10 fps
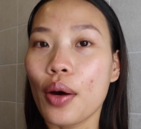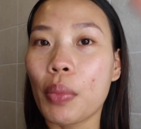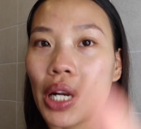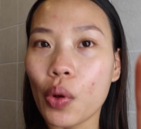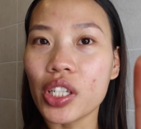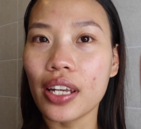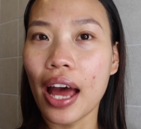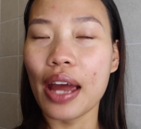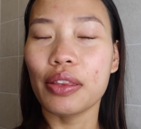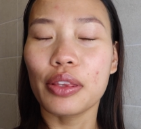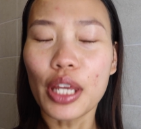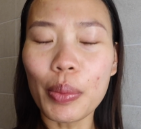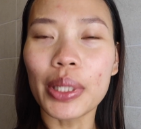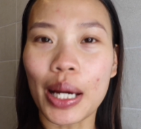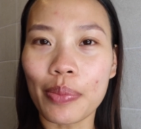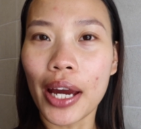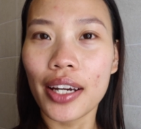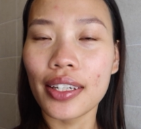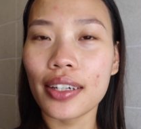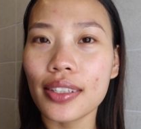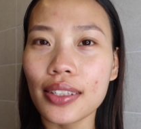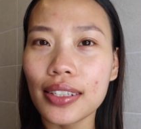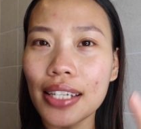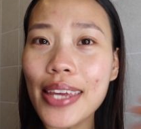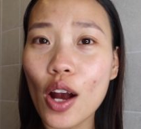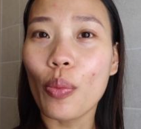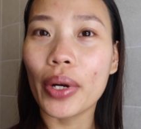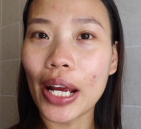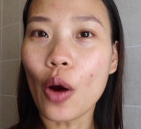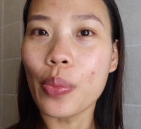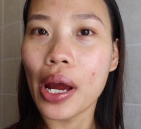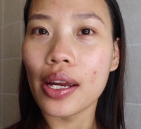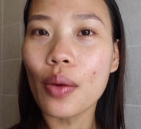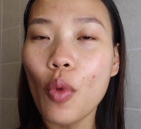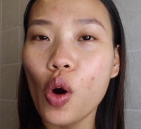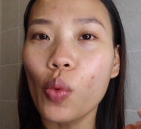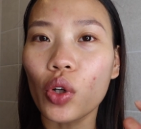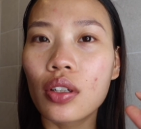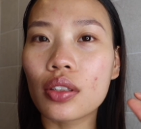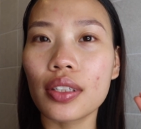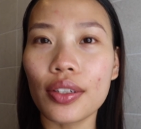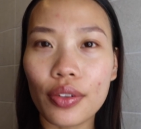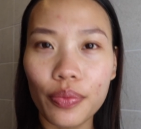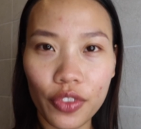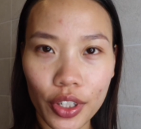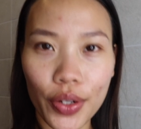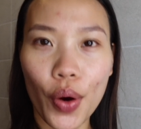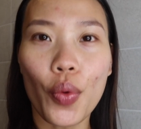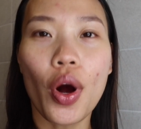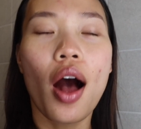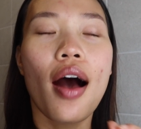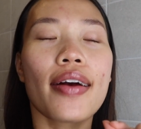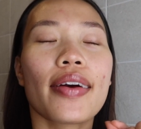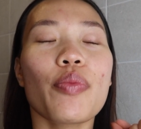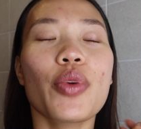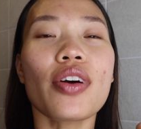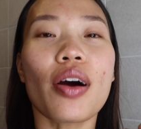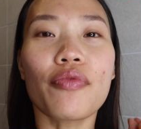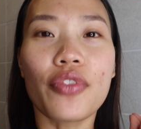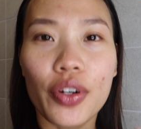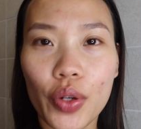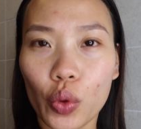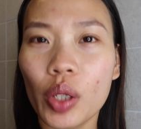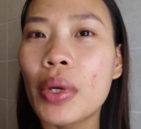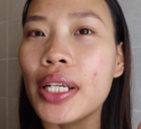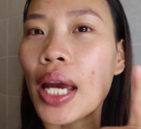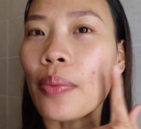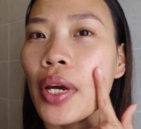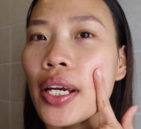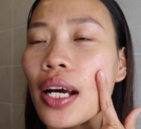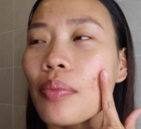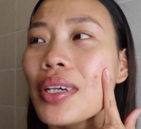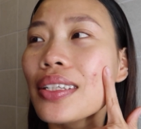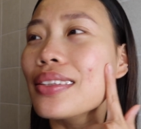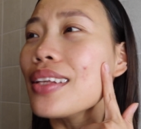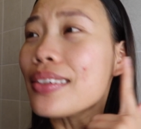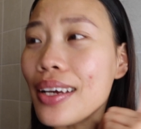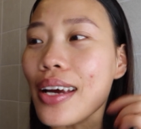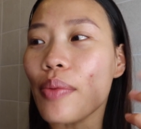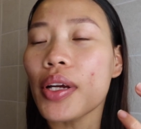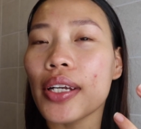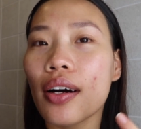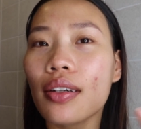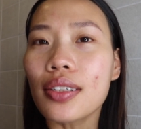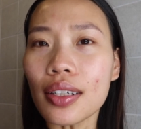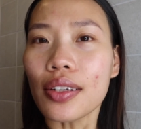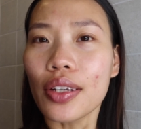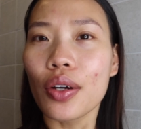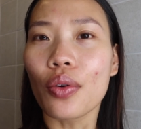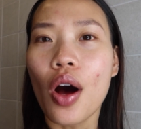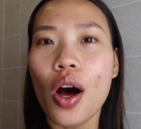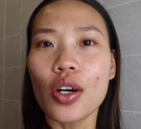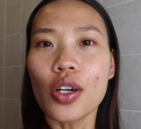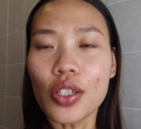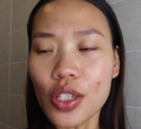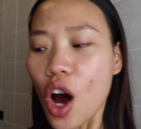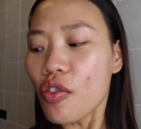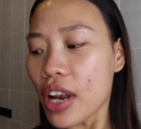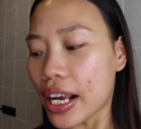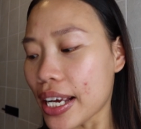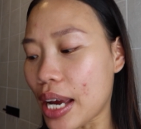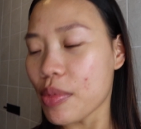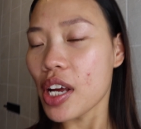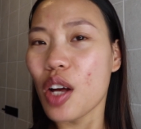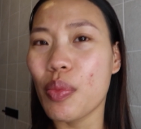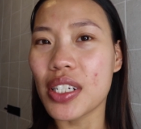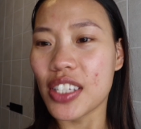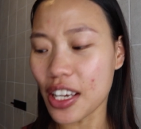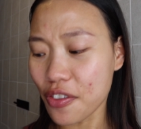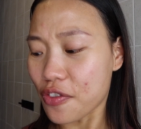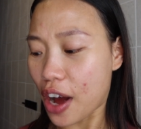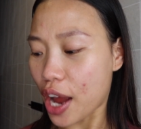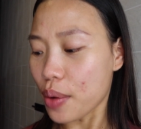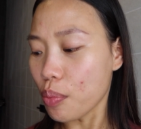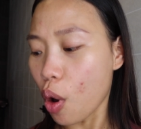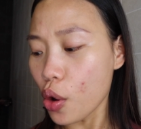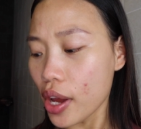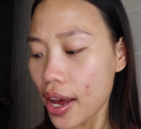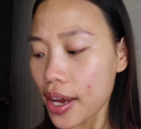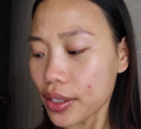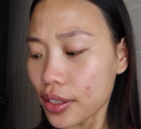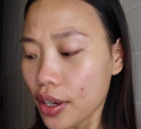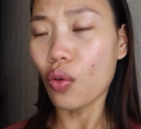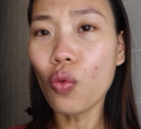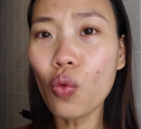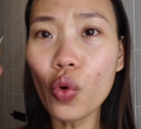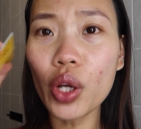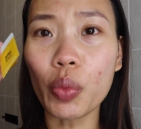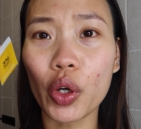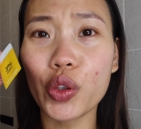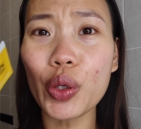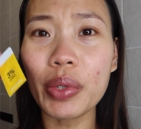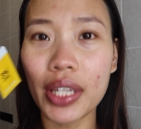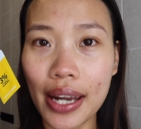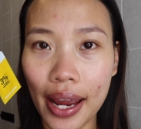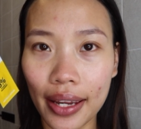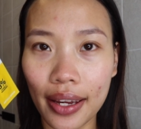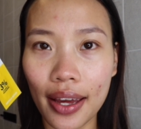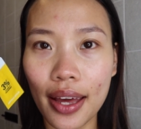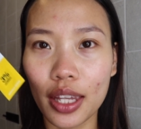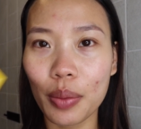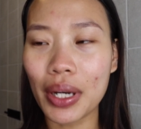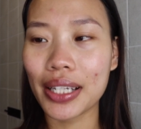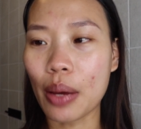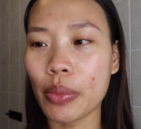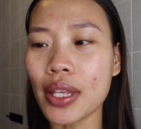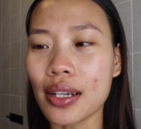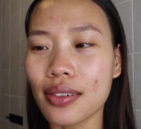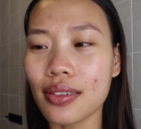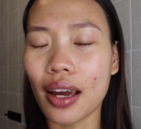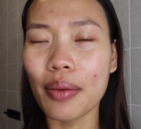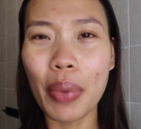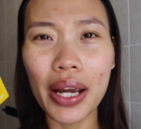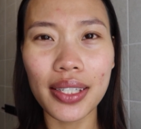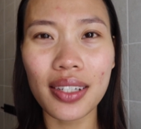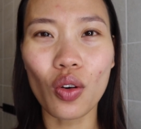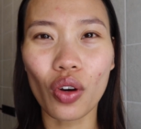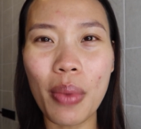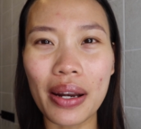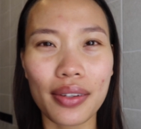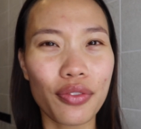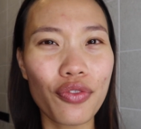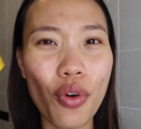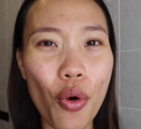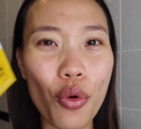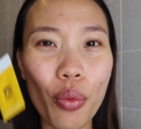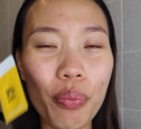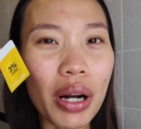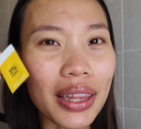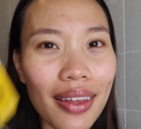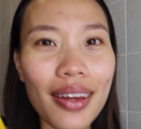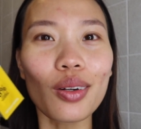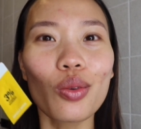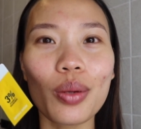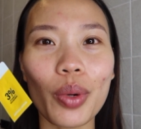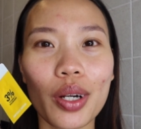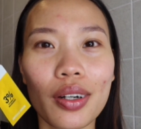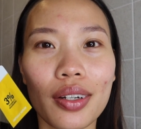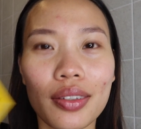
mình đã quay trở lại thì mình cảm thấy nha cái da của mình ngày hôm nay á, bôi một lượng serum vừa đủ kem dưỡng ẩm vừa đủ thì mình cảm thấy rằng mình thích cái cảm giác này hơn rất là nhiều so với lại cái cảm giác là mình sẽ phải bôi hết nguyên một cái tuyếp như thế này thì mình cảm thấy thật sự cái packaging của các bạn này vô cùng bất tiện luôn đó mọi người